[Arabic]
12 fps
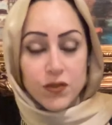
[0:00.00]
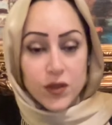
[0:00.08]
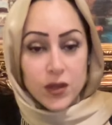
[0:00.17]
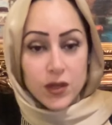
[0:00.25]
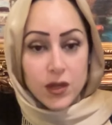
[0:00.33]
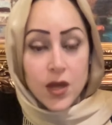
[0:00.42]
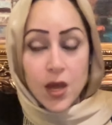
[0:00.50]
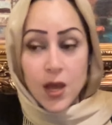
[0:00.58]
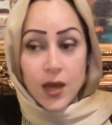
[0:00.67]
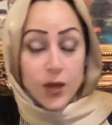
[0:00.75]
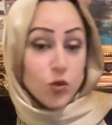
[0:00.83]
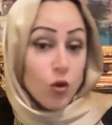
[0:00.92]
في
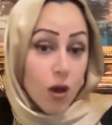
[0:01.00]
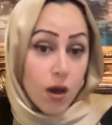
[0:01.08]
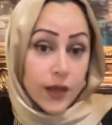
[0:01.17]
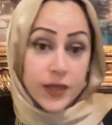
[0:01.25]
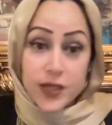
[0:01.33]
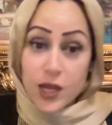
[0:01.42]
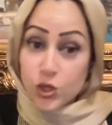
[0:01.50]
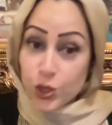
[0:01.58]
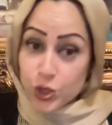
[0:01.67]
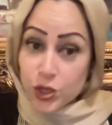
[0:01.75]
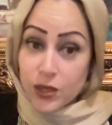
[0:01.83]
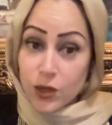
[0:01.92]
انه قائد ناجح
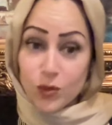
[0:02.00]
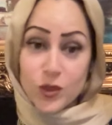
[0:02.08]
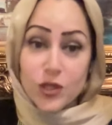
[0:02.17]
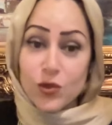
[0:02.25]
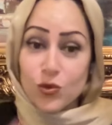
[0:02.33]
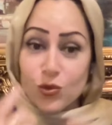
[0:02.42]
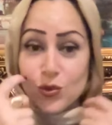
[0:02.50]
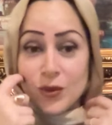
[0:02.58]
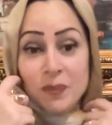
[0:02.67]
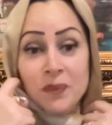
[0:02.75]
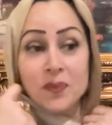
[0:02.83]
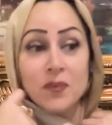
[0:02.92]
جدا وبتصير تقول
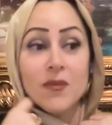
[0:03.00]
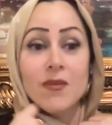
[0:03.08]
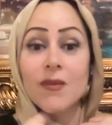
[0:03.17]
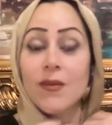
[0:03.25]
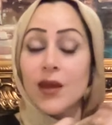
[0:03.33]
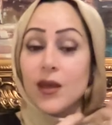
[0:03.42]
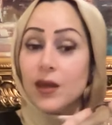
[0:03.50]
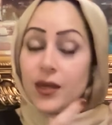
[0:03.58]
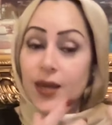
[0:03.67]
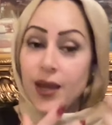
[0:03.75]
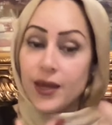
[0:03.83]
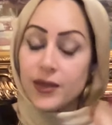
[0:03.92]

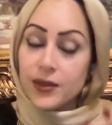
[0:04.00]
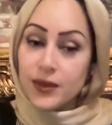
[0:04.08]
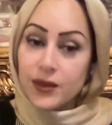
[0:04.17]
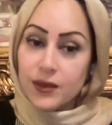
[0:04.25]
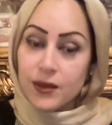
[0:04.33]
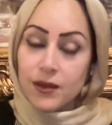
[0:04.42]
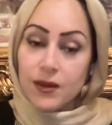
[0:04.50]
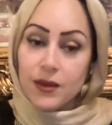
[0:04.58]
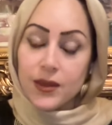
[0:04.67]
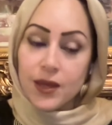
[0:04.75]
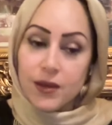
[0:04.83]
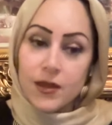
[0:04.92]
يعني آه،
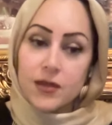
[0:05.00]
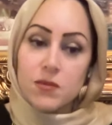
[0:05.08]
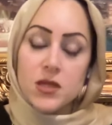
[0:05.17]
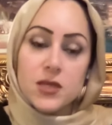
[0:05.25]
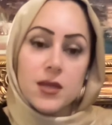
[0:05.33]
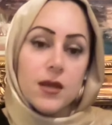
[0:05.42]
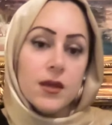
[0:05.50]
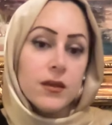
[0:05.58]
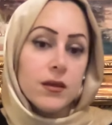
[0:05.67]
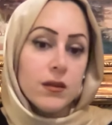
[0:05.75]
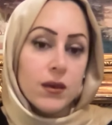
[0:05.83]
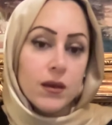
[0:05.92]
يا ريت
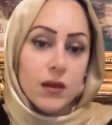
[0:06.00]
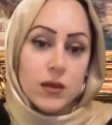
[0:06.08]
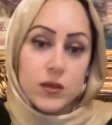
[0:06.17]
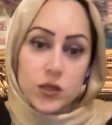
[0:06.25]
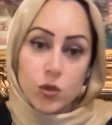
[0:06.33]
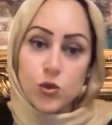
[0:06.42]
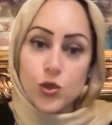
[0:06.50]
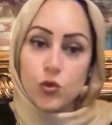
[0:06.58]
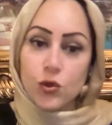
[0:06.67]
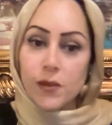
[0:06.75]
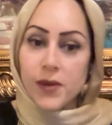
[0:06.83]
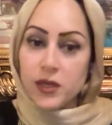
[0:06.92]
مثلا آه، زوجته
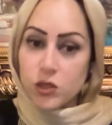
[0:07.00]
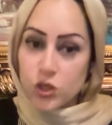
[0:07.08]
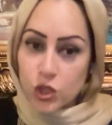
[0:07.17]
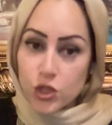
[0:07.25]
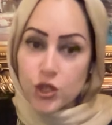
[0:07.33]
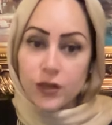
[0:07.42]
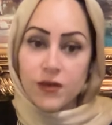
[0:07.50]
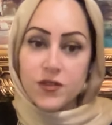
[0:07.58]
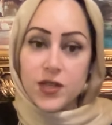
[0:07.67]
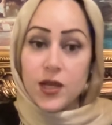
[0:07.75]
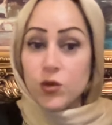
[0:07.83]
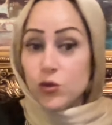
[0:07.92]
كمان تشجع
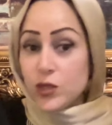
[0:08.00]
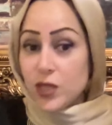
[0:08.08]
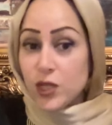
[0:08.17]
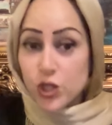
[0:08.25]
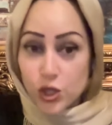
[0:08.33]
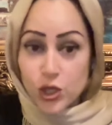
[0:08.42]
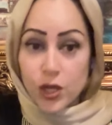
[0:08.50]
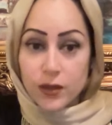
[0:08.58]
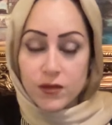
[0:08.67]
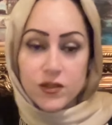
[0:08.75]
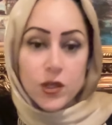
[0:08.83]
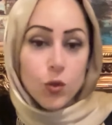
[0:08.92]
نفسها لانه اذا هي شجعت
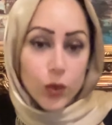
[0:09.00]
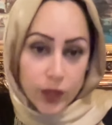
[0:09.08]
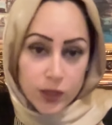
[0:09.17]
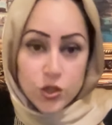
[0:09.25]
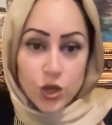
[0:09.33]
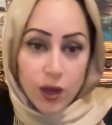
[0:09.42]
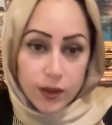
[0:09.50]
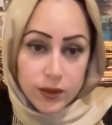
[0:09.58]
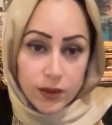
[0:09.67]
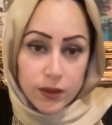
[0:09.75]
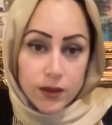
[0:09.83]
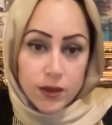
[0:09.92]
نفسها هو رح ينجح اكثر